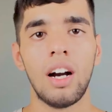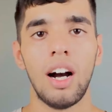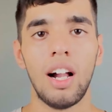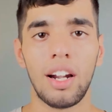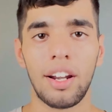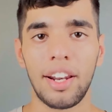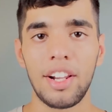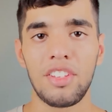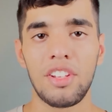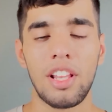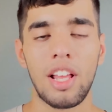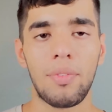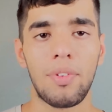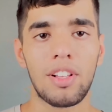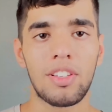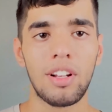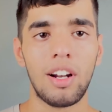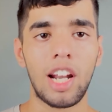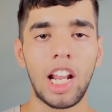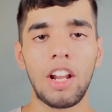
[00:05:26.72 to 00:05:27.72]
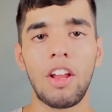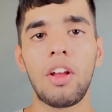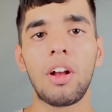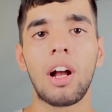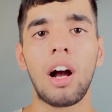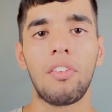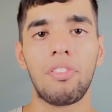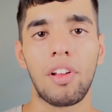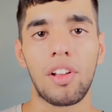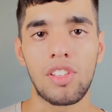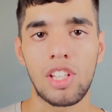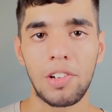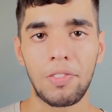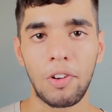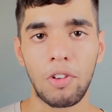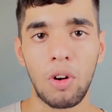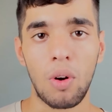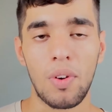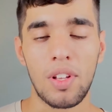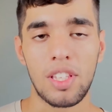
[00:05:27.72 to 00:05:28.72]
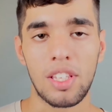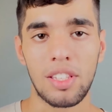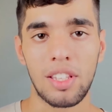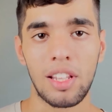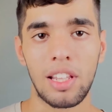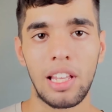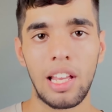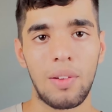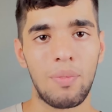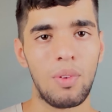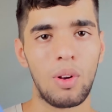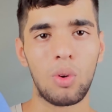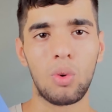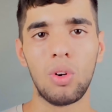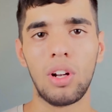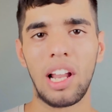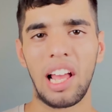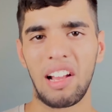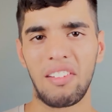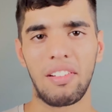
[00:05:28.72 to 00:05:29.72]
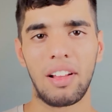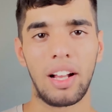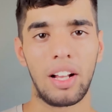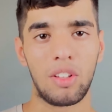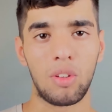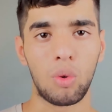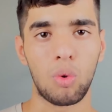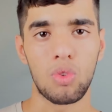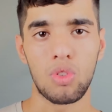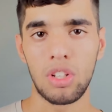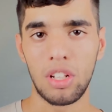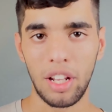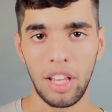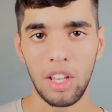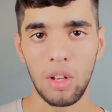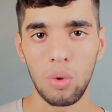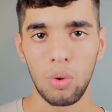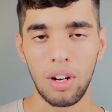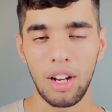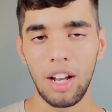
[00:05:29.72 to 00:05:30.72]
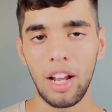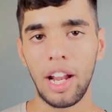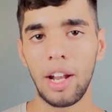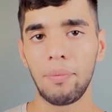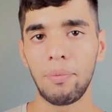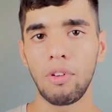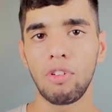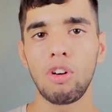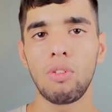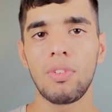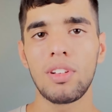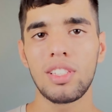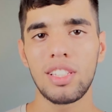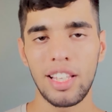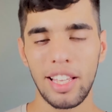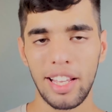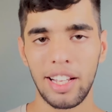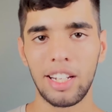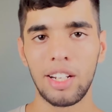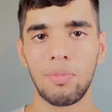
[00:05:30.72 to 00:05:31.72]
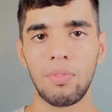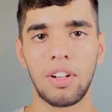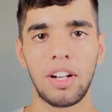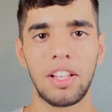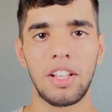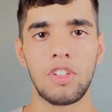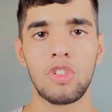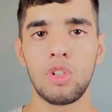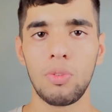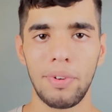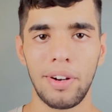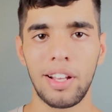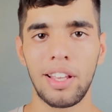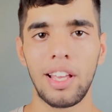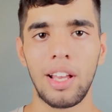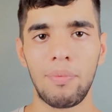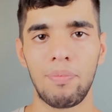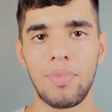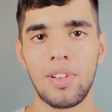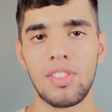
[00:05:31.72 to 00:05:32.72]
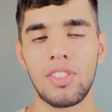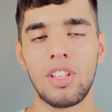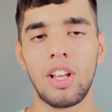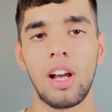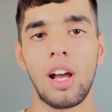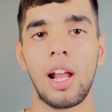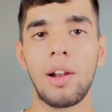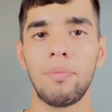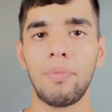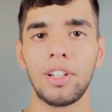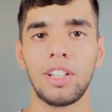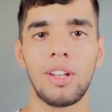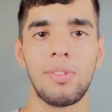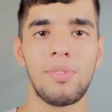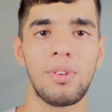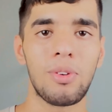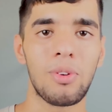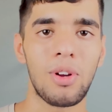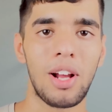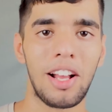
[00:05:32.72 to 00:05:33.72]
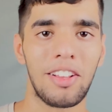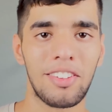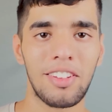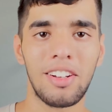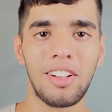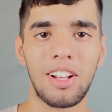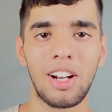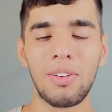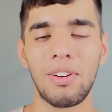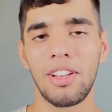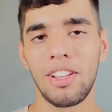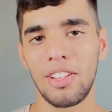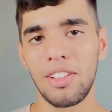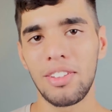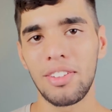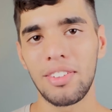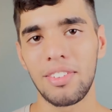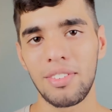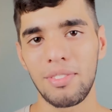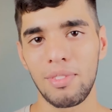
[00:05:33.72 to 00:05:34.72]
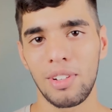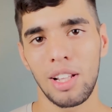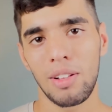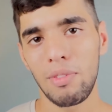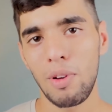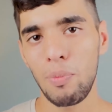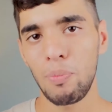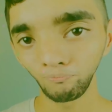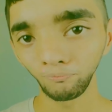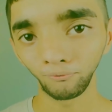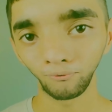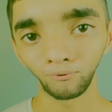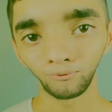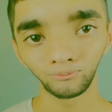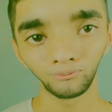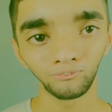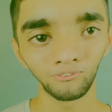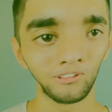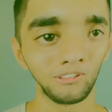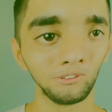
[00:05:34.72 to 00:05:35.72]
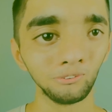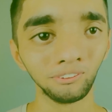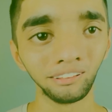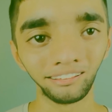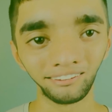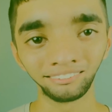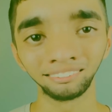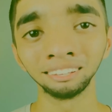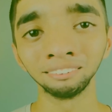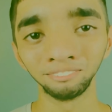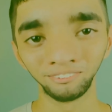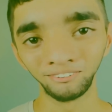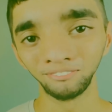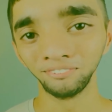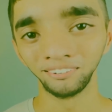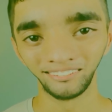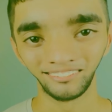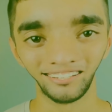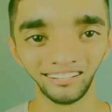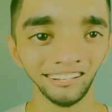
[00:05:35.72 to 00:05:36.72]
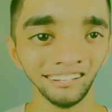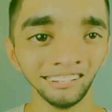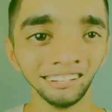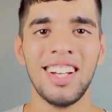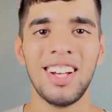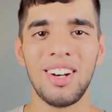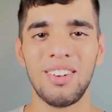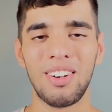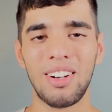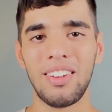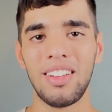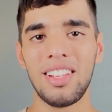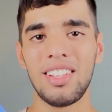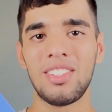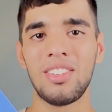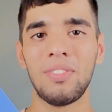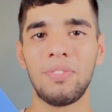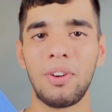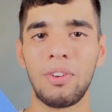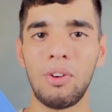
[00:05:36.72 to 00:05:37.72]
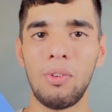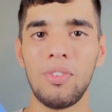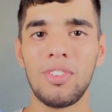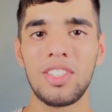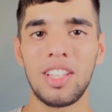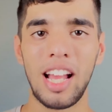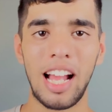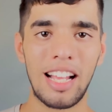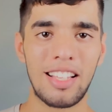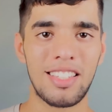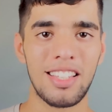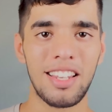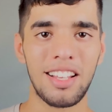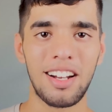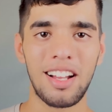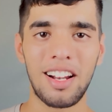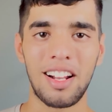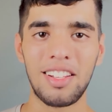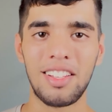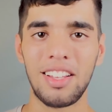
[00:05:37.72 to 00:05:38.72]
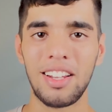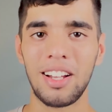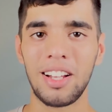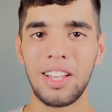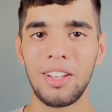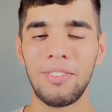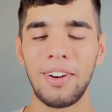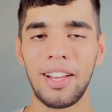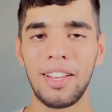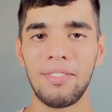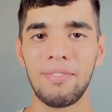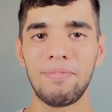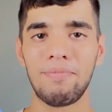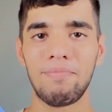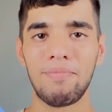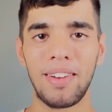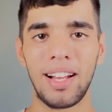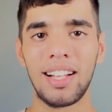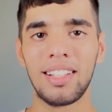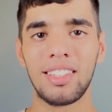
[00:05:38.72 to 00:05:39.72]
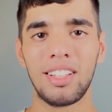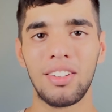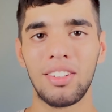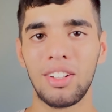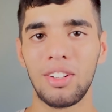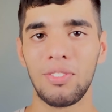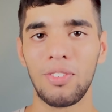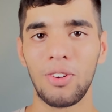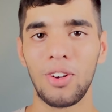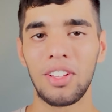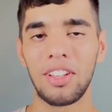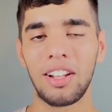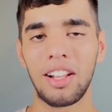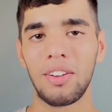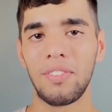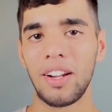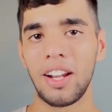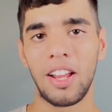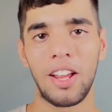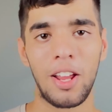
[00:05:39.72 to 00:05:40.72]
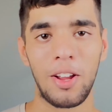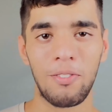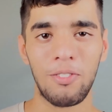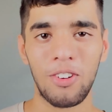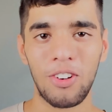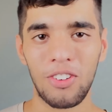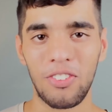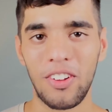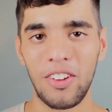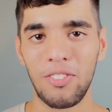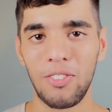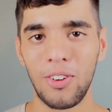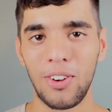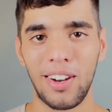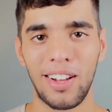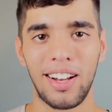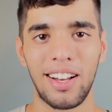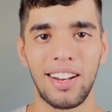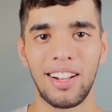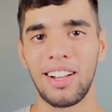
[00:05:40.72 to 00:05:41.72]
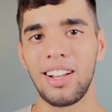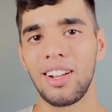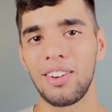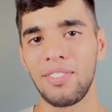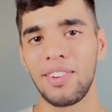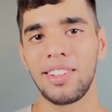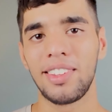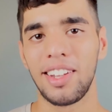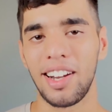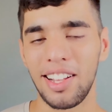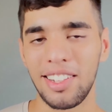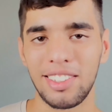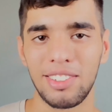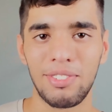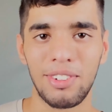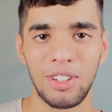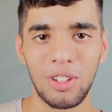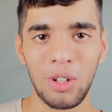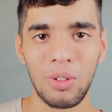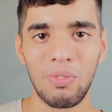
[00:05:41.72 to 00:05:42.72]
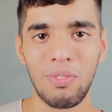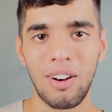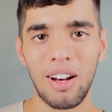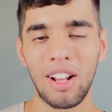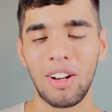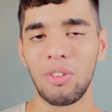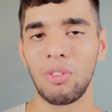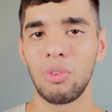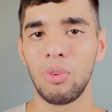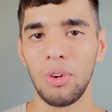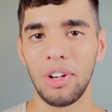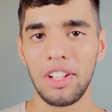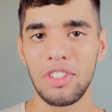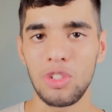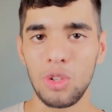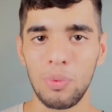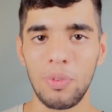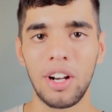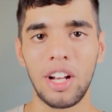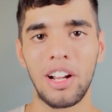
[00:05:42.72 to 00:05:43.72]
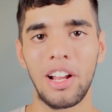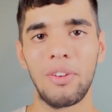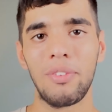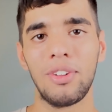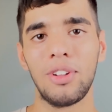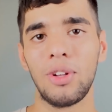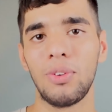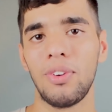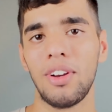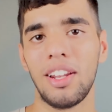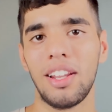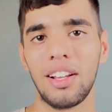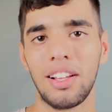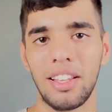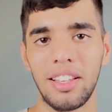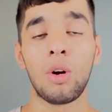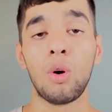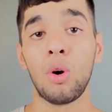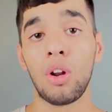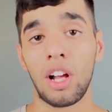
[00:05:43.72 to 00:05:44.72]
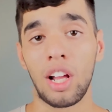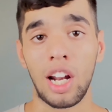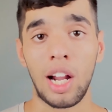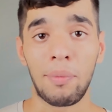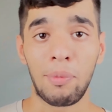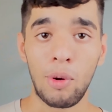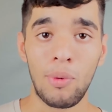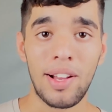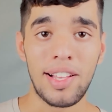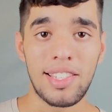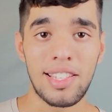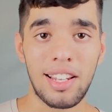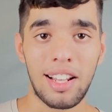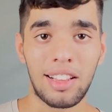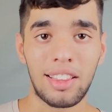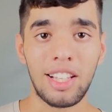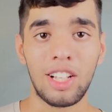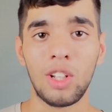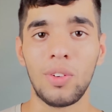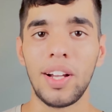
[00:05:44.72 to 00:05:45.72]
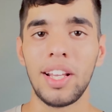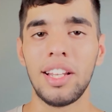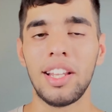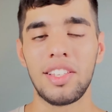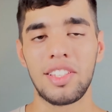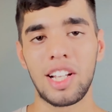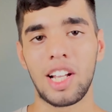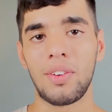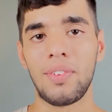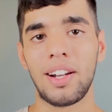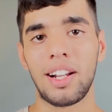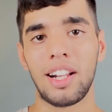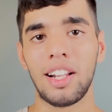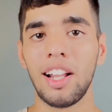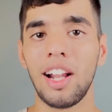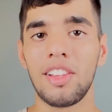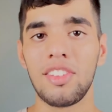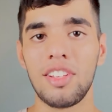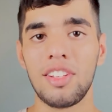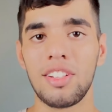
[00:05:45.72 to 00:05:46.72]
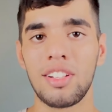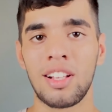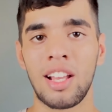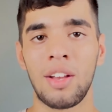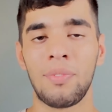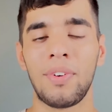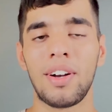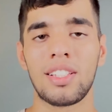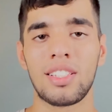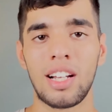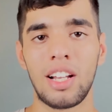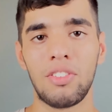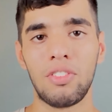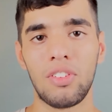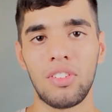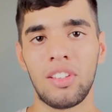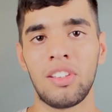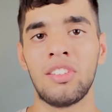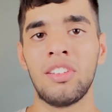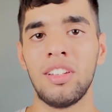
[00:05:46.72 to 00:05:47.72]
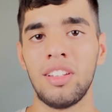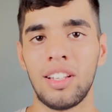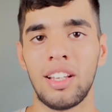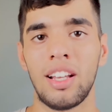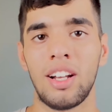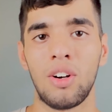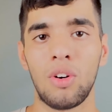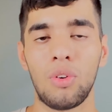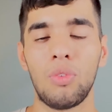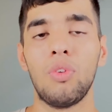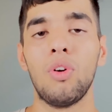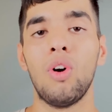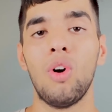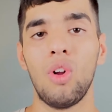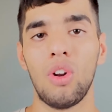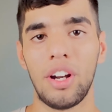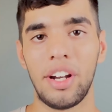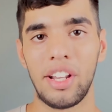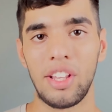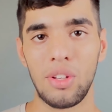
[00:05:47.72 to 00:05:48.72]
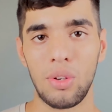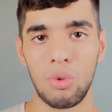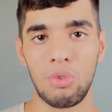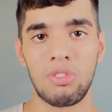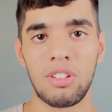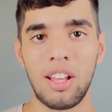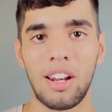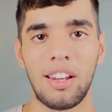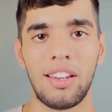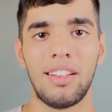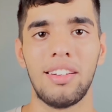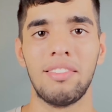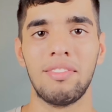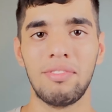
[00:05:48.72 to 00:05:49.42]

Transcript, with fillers: अल्ट्रा एच डी आर प्लस अल्ट्रा ने काफ़ी अच्छा परफॉर्मेंस इसने दिया बिल्कुल लैग वैग ऐसा कुछ नहीं हुआ एंड परफॉर्मेंस एक नंबर है चुपक के एफ दिया एंड पता नहीं मेरे को ऐसा लग रहा है भाई मतलब मैं प्रो तो नहीं हूँ यार इतना मेरे को पता है और भाई इसने परफॉर्मेंस ऐसी निकाल के दे रहा है कि भाई मैं सही हूँ मेरे को ऐसा लग रहा है मैंने एम बोर्ड वेम बोर्ड लगा रखा है मैं धड़ाधड़ बंदों को मार रहा हूँ बोले चुपक रहे बंदों अलग ही और अगर आपको भी ऐसा लगता है तो भाई नीचे कमेंट कर रहे हैं जिनके पास आईफोन 16 है और वो ऑलरेडी यूज कर रहे हैं